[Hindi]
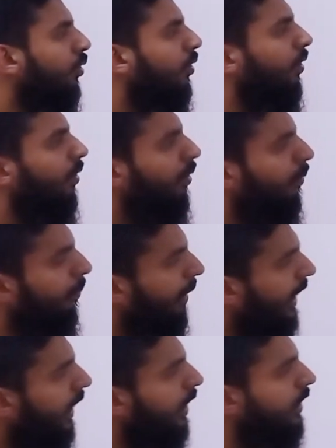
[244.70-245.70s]
तो
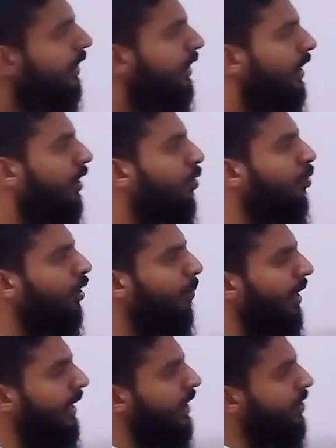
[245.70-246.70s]
मैं अगर ये कहूँ कि
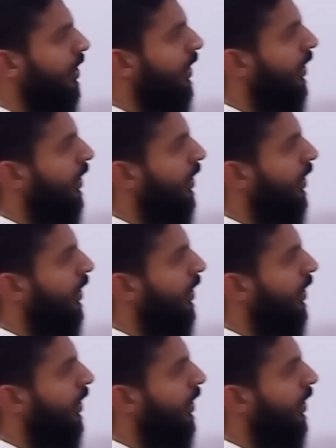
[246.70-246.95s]
मैं ये